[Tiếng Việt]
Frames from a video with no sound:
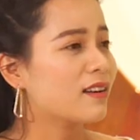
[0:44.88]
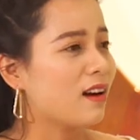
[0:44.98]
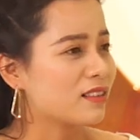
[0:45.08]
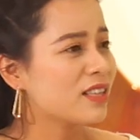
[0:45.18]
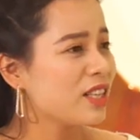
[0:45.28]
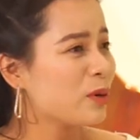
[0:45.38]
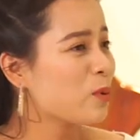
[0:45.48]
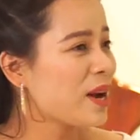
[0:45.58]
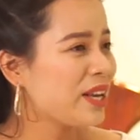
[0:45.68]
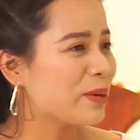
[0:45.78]
có rất nhiều
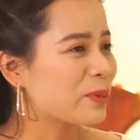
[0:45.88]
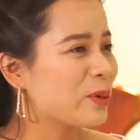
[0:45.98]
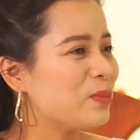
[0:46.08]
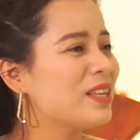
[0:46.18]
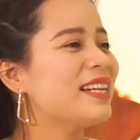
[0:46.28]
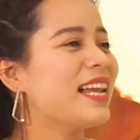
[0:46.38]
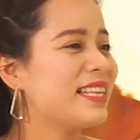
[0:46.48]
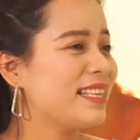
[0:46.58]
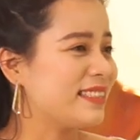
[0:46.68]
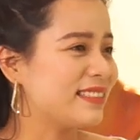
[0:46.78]
quan điểm cũng như
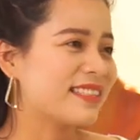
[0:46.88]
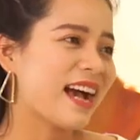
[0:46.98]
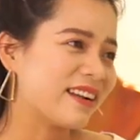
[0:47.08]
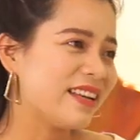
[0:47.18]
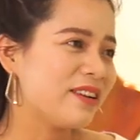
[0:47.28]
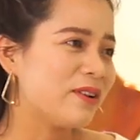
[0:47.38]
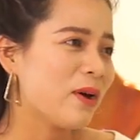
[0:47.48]
là những khẳng định